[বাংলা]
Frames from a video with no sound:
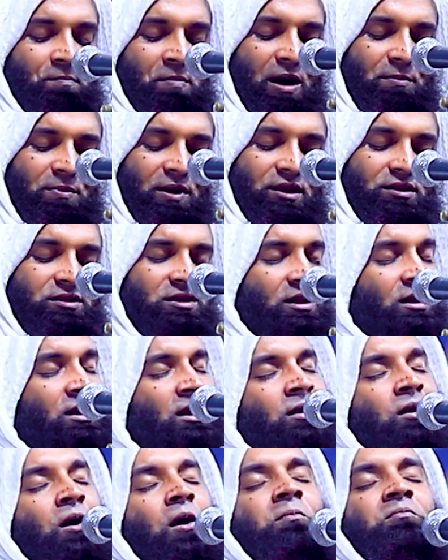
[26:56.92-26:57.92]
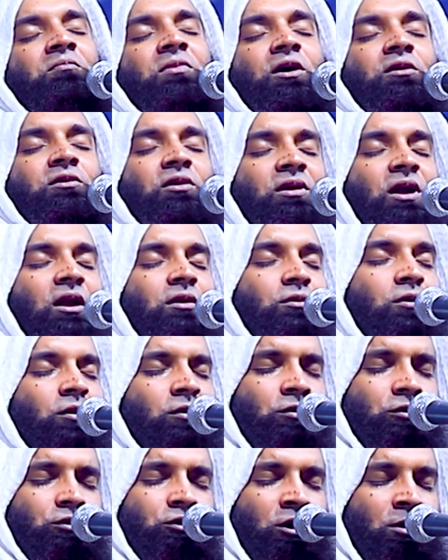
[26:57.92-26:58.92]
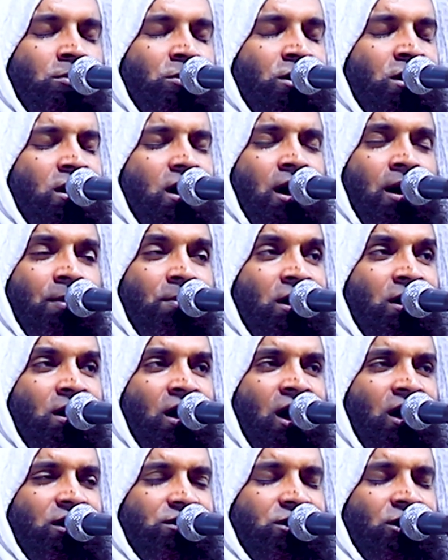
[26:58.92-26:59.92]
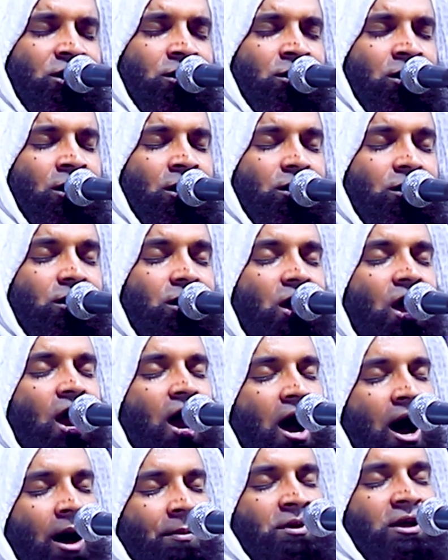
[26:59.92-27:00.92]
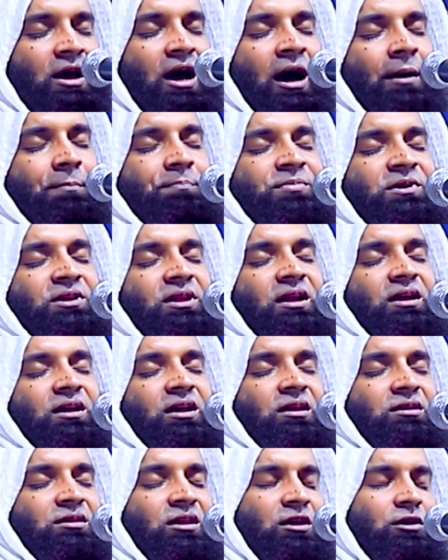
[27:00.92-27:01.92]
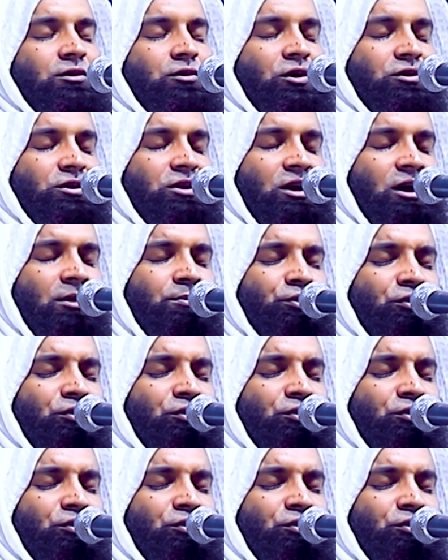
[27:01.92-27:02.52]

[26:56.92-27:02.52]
বাবাজি লম্ব করার কোনো সময় আমার হাতে নেই আমি আপনাদেরকে যেই কথাটা